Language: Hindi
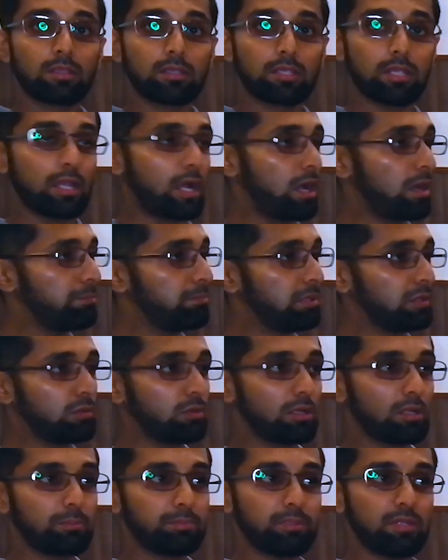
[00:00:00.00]
कि आप
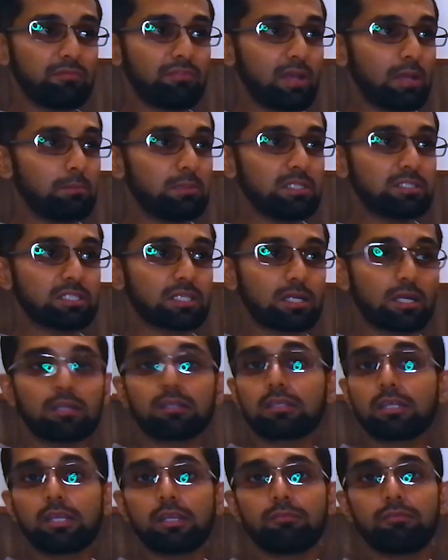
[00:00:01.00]
बिल्कुल अपनी फैमिली से
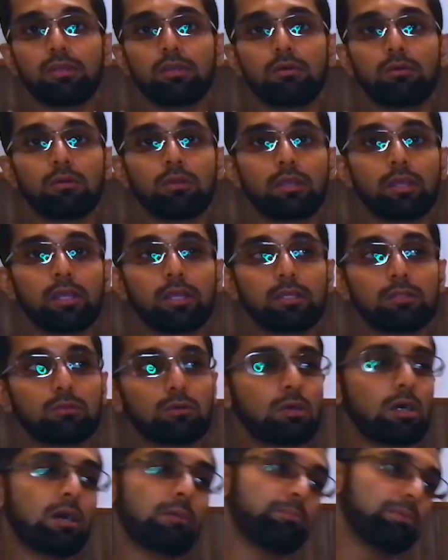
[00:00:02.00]
कट गए हुए होंगे
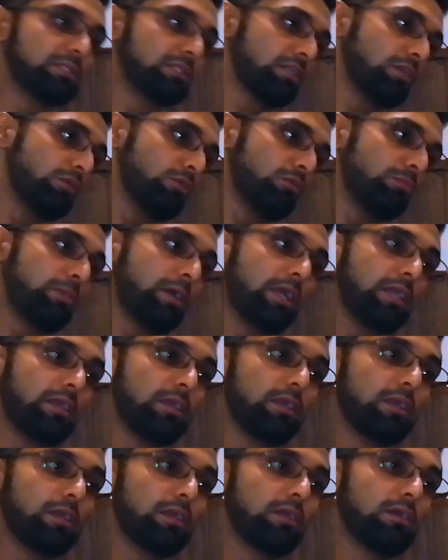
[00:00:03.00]
तो आप पतले हो
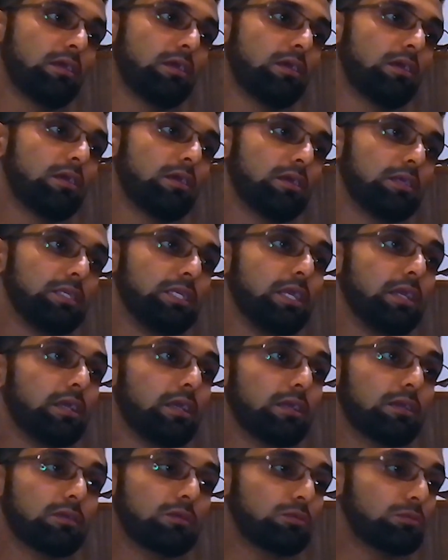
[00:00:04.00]
पाएंगे ये
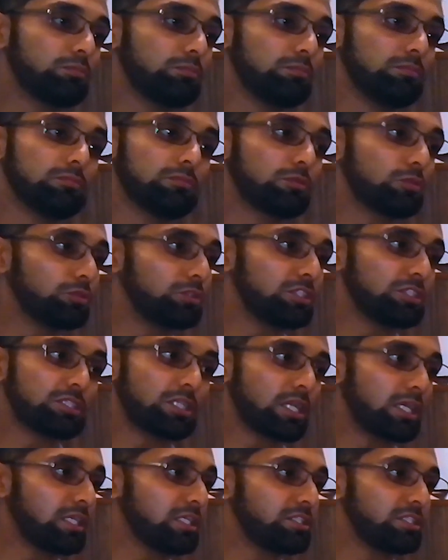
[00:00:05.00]
कुछ इस
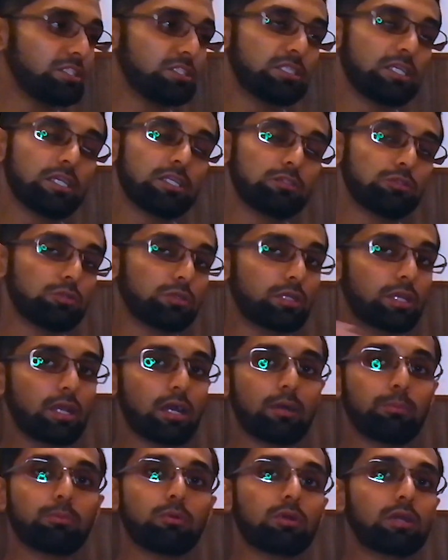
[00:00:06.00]
तरह की चीज़ें हैं जो कि
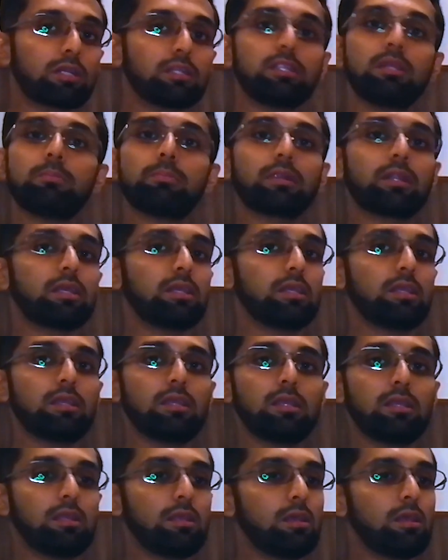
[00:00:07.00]
आपको करनी
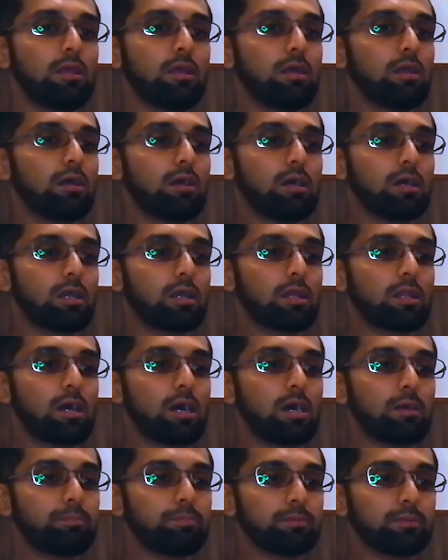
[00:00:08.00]
पड़ेंगी अगर
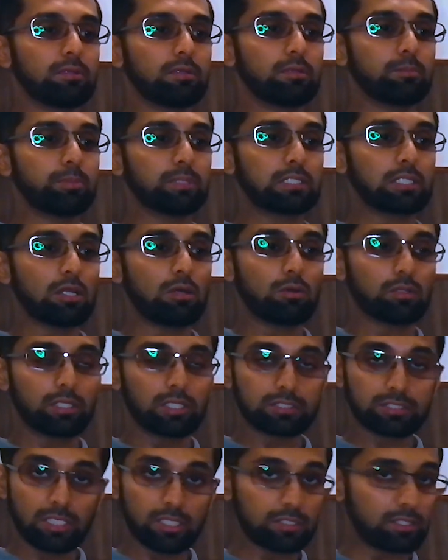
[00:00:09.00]
आप पतला
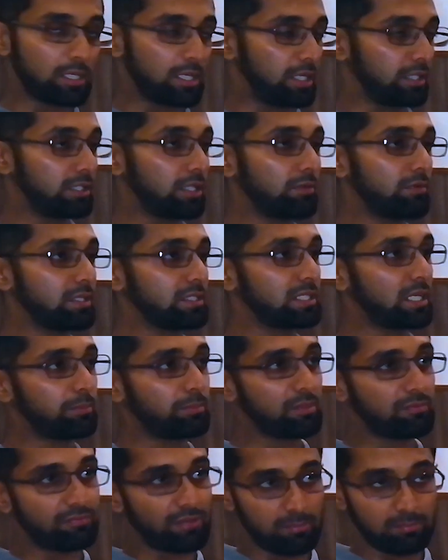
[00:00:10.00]
होना चाहते हैं अदरवाइज़
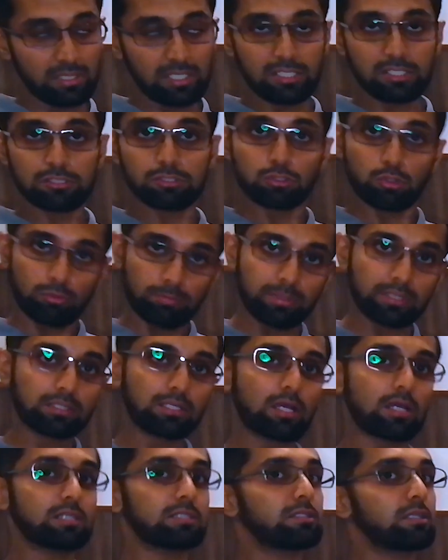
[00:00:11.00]
आपकी फैमिली की सोबत
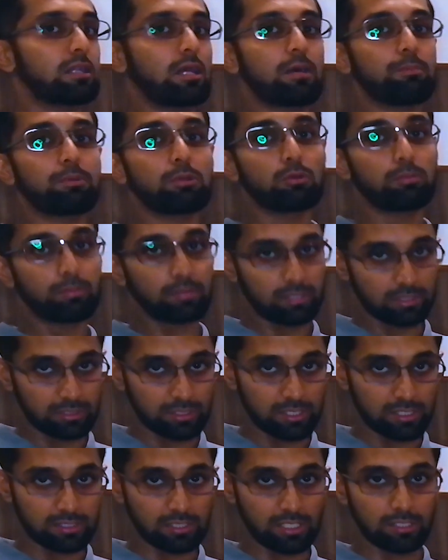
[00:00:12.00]
का असर आपके ऊपर
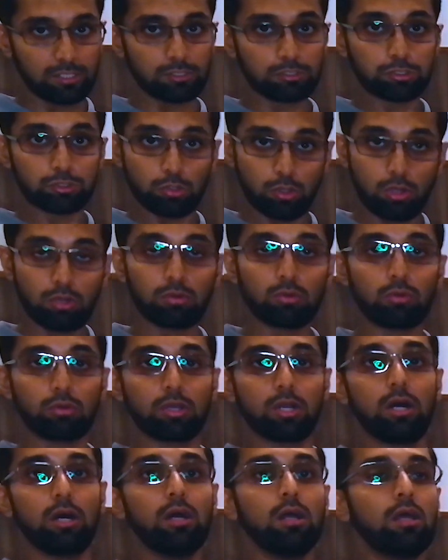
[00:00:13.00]
इतना ज़्यादा स्ट्रांग
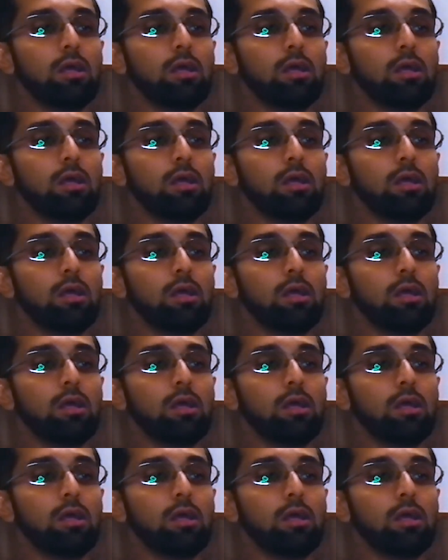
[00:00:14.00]
होगा